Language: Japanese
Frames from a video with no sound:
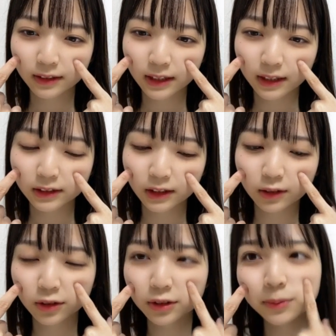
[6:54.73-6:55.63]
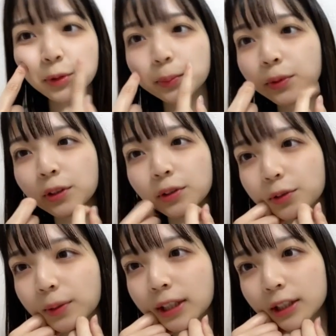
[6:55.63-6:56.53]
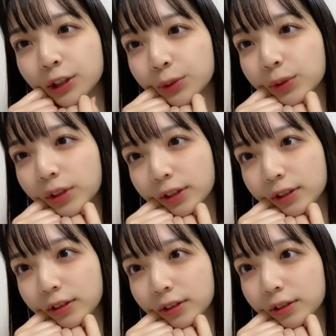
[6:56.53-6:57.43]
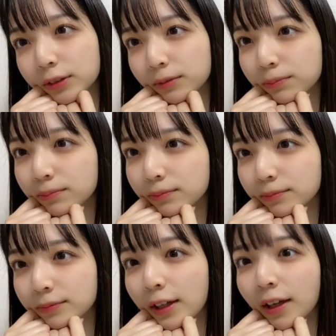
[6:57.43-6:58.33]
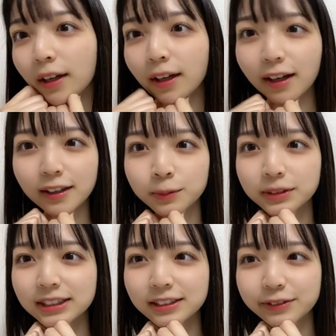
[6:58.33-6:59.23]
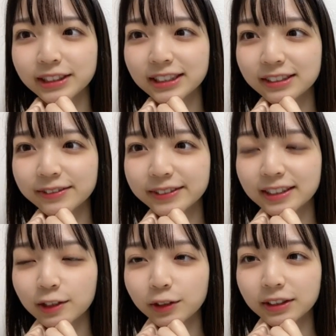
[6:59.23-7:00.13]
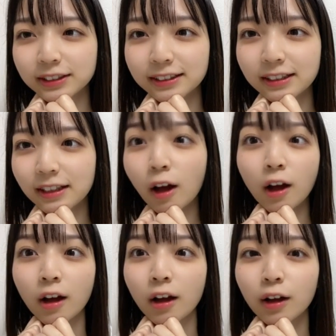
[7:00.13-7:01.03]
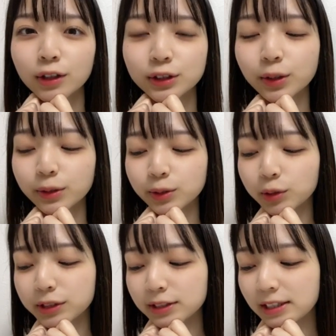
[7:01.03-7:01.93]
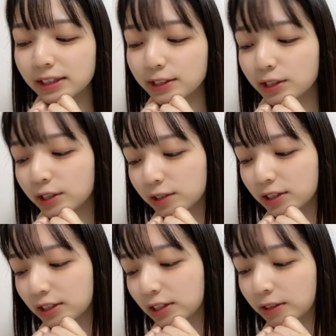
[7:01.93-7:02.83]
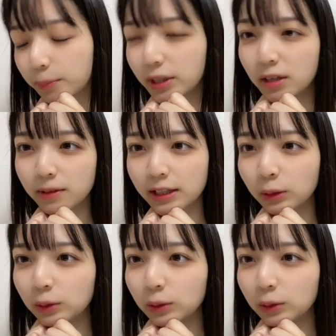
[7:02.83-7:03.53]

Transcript: じゃあ明日の注目ポイントは何にしようかなあ山口の一途一かっこよかったそうそこでね気づいたのサチはバリバリ